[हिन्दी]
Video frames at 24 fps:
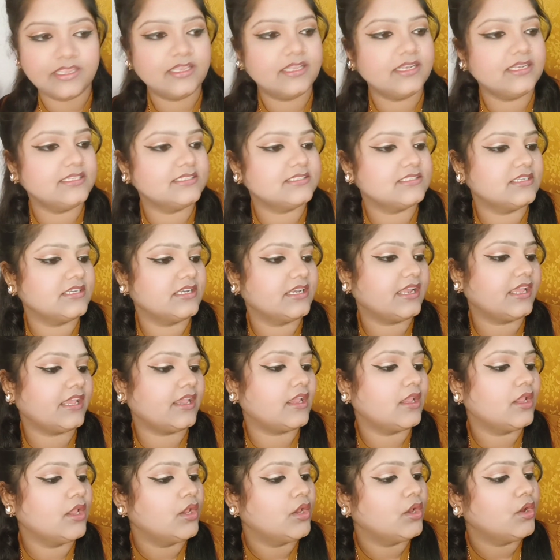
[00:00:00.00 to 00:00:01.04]
ग्लीसरीन है
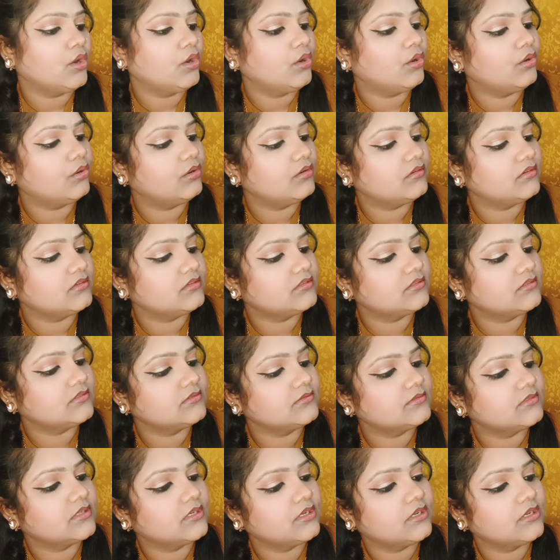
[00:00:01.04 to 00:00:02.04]
और uh,